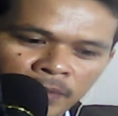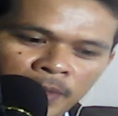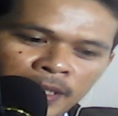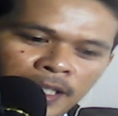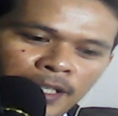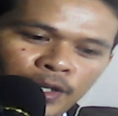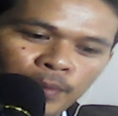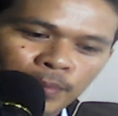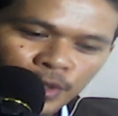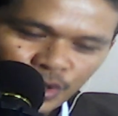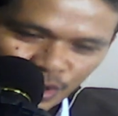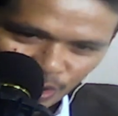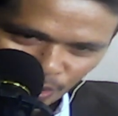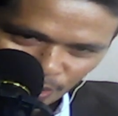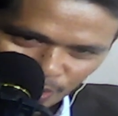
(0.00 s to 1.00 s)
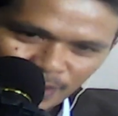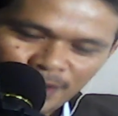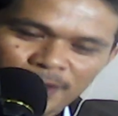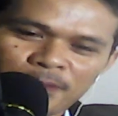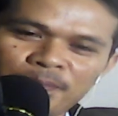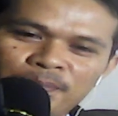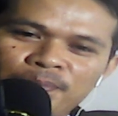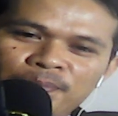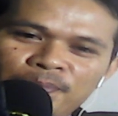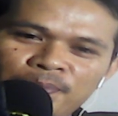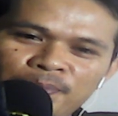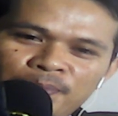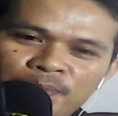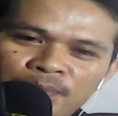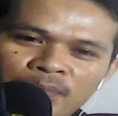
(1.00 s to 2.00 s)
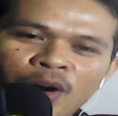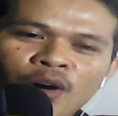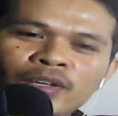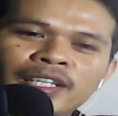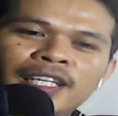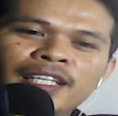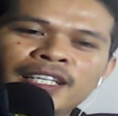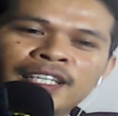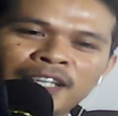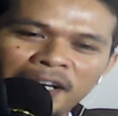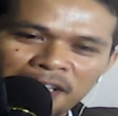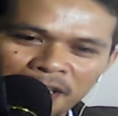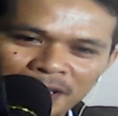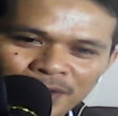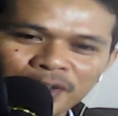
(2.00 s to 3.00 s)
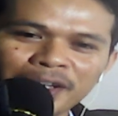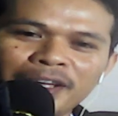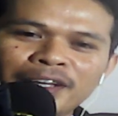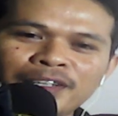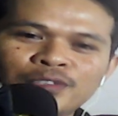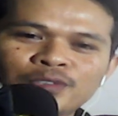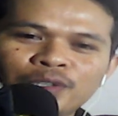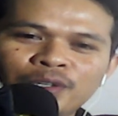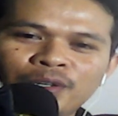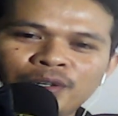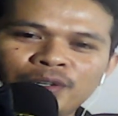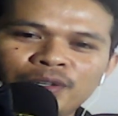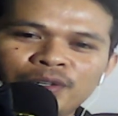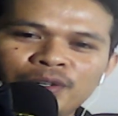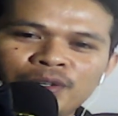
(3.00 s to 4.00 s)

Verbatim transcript: Mindanao Mission. Mao kini ang inyong rehistro.